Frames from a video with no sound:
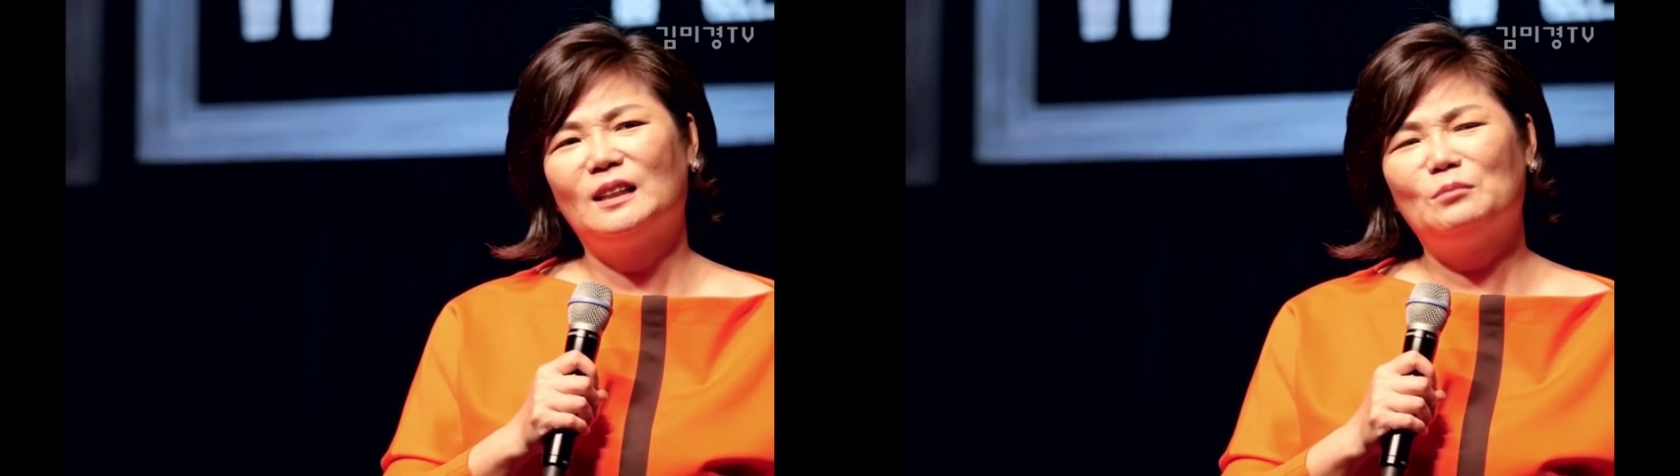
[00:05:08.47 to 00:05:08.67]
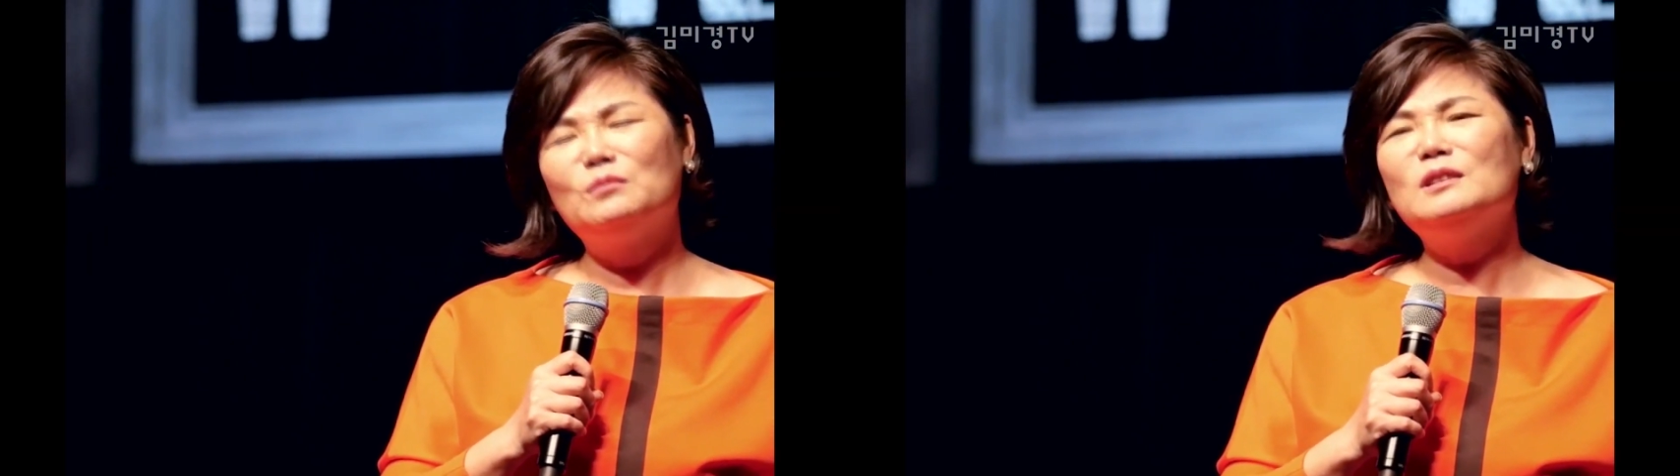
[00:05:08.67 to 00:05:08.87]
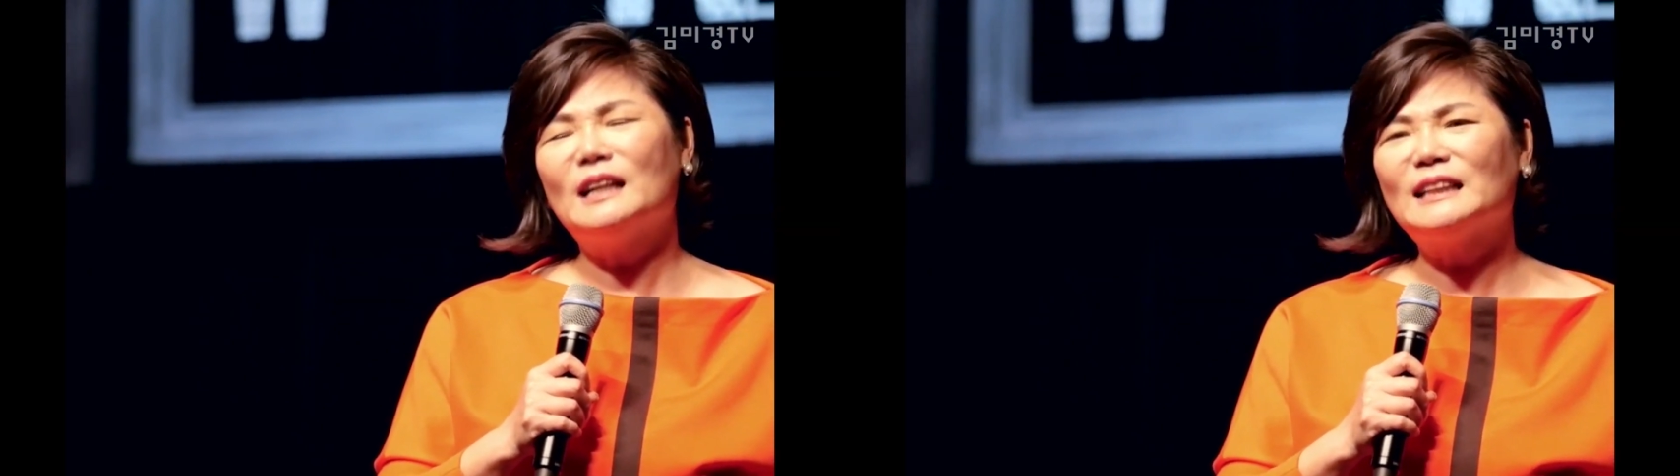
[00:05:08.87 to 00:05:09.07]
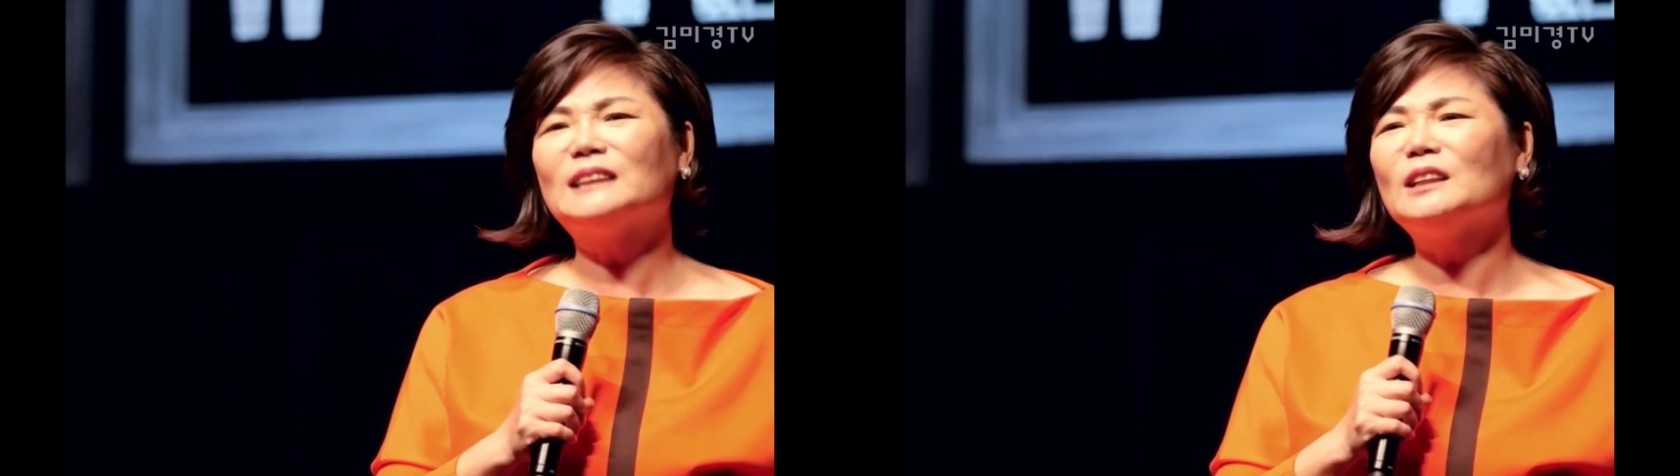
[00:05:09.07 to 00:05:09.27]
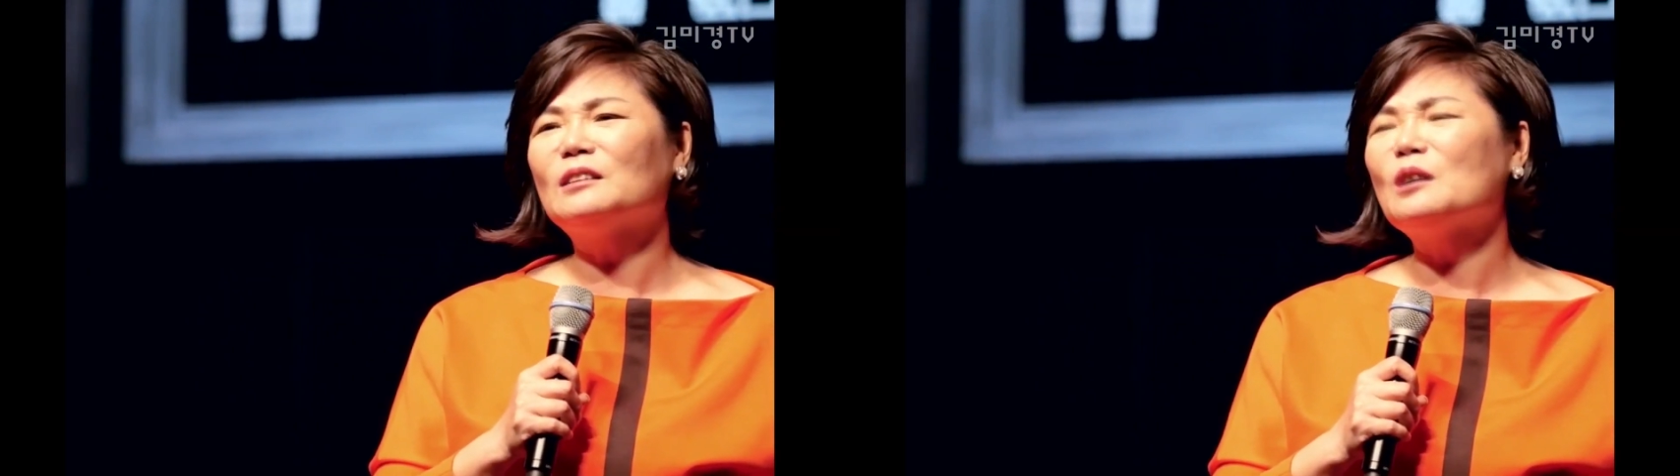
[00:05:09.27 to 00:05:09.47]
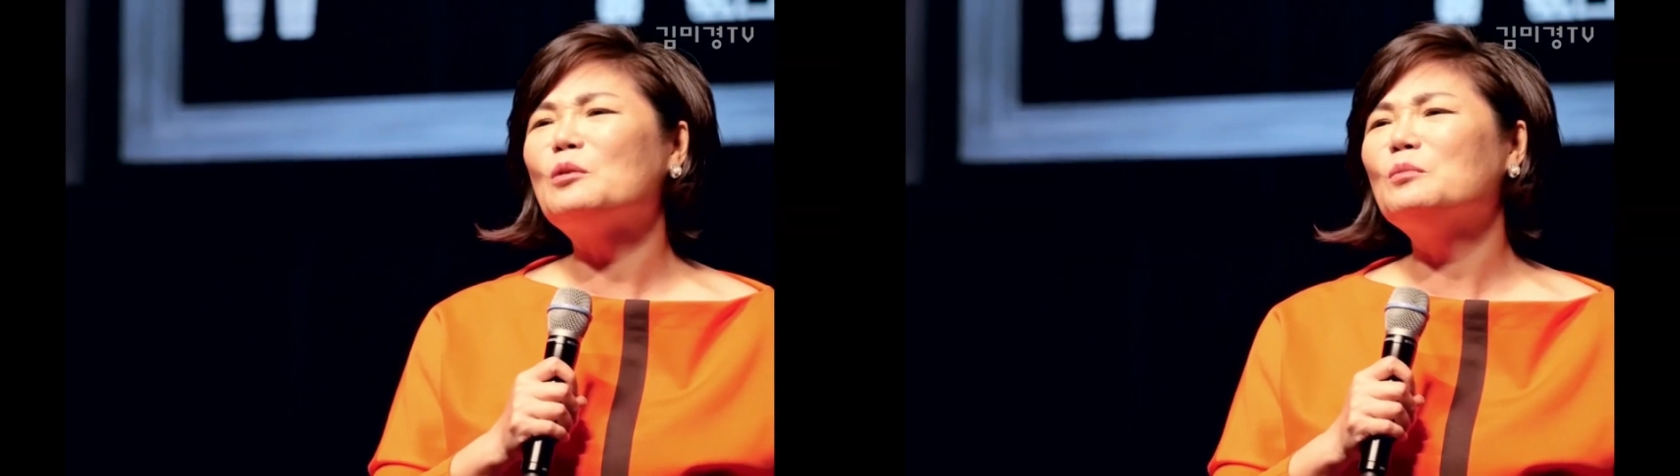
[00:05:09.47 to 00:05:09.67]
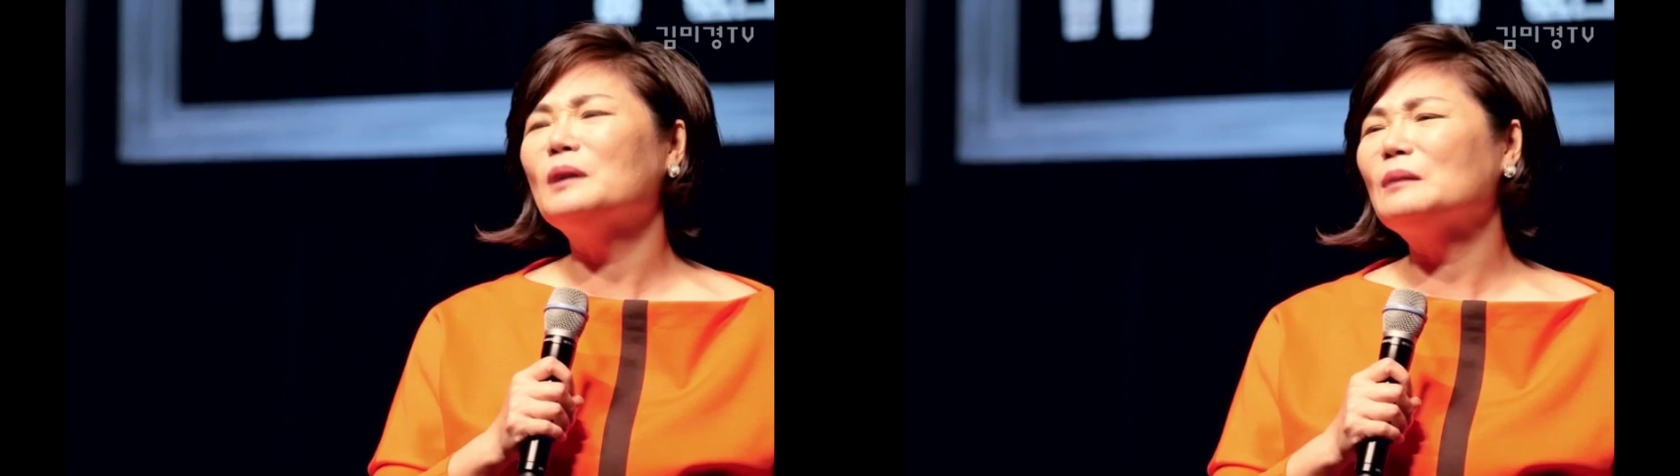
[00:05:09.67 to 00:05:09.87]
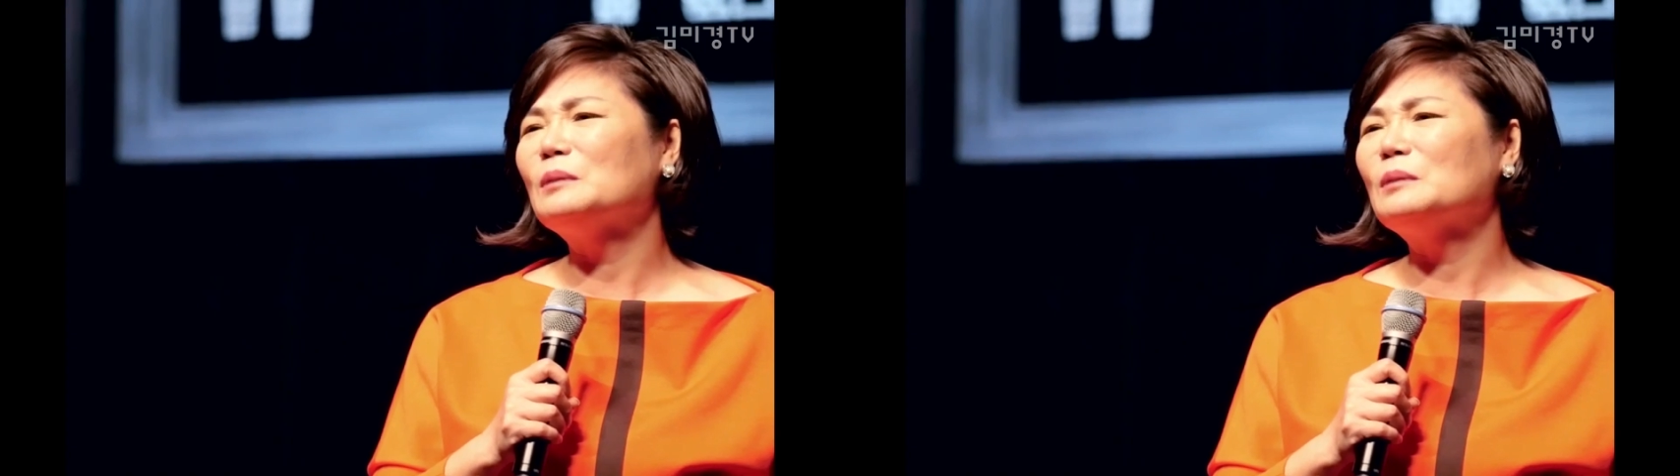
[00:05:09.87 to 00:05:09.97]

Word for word: 물리학 양자역학을 공부하다